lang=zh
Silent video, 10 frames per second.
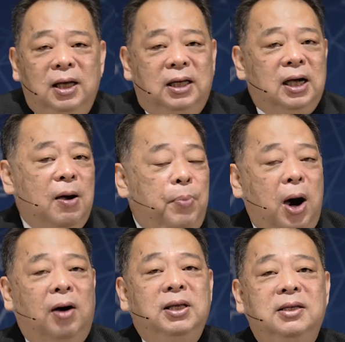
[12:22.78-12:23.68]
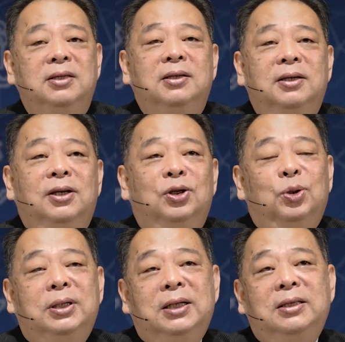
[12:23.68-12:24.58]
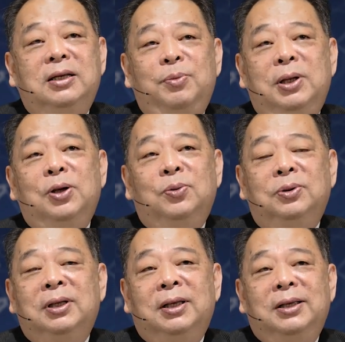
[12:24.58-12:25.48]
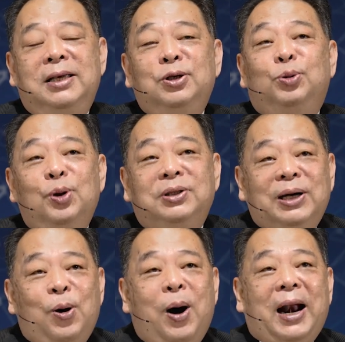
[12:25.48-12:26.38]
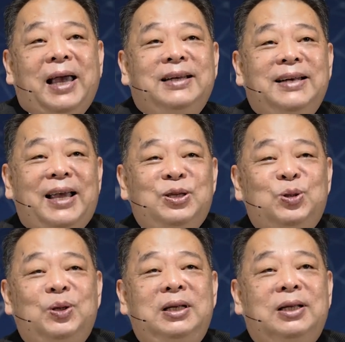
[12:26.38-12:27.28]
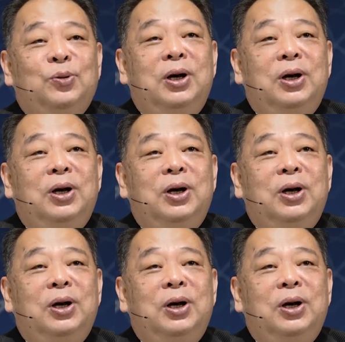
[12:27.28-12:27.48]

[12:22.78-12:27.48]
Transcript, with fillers: 已经很不好意思。所以圣经里面用耶稣用这个话来来举例，他